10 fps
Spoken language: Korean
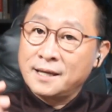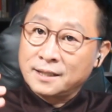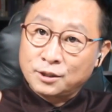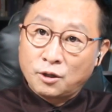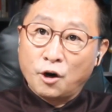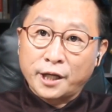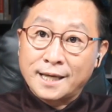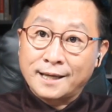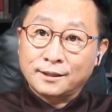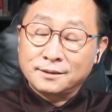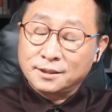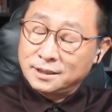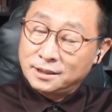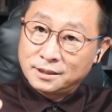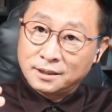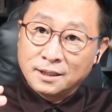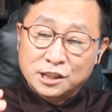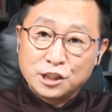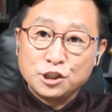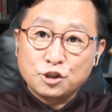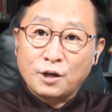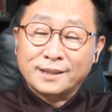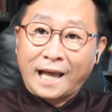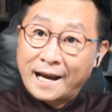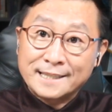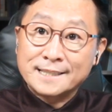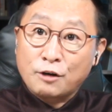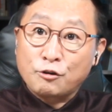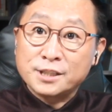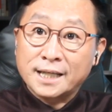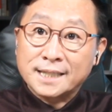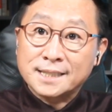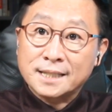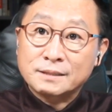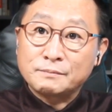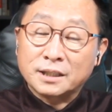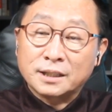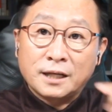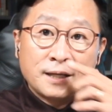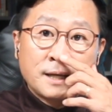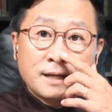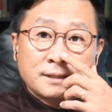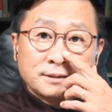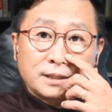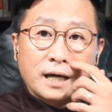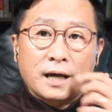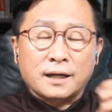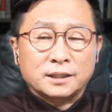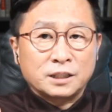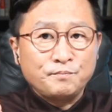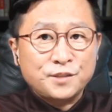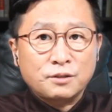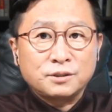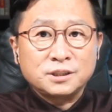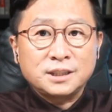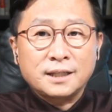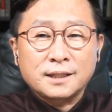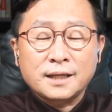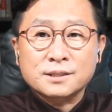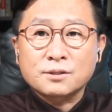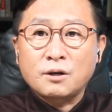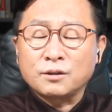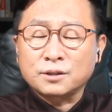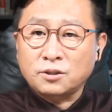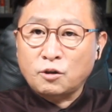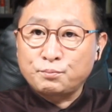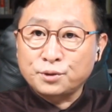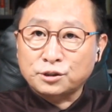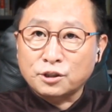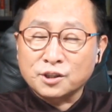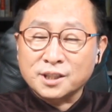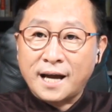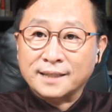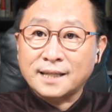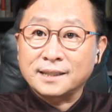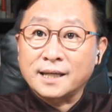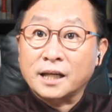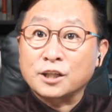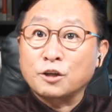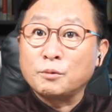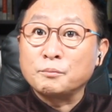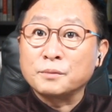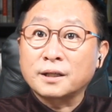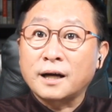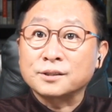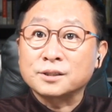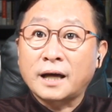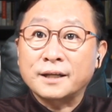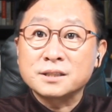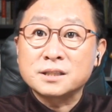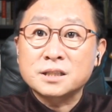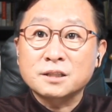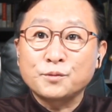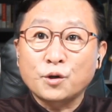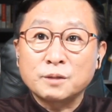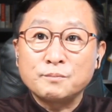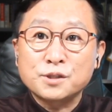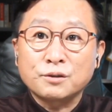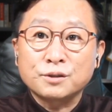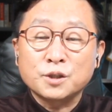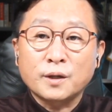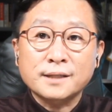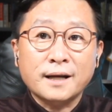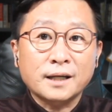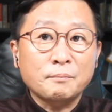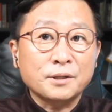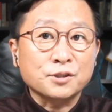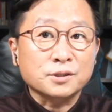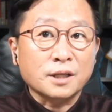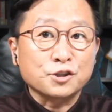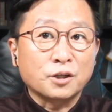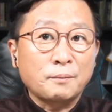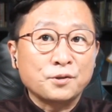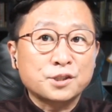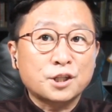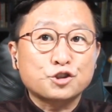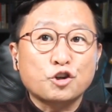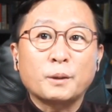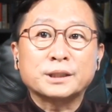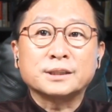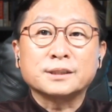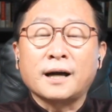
거래의 이 진정한 달인이라고 이야기하지 않습니까? 자, 김정은이에 대해서 트럼프 대통령이 항상 이야기하는 건 뭡니까? 나는 지금도 김정은이와 사랑에 빠졌다. 연애 편지를 주고받는다.